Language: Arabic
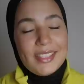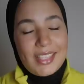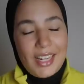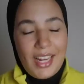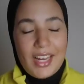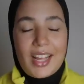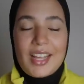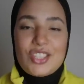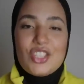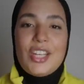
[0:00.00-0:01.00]
حتى
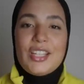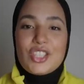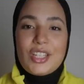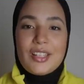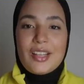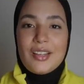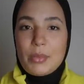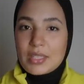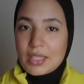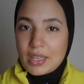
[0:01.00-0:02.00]
الحلقه الجايه ان شاء الله
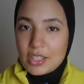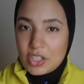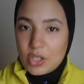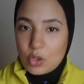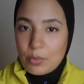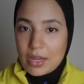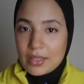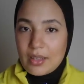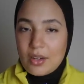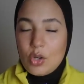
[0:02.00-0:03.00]
ما تعطلش عليكم
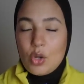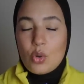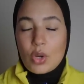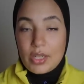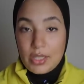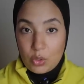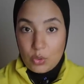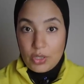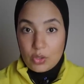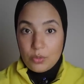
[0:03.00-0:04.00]
اكثر وخليني
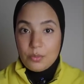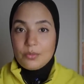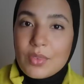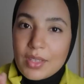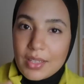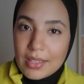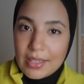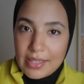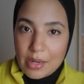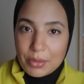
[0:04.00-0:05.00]
نقول لكم
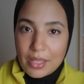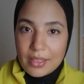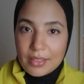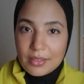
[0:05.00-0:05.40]
لنبدأ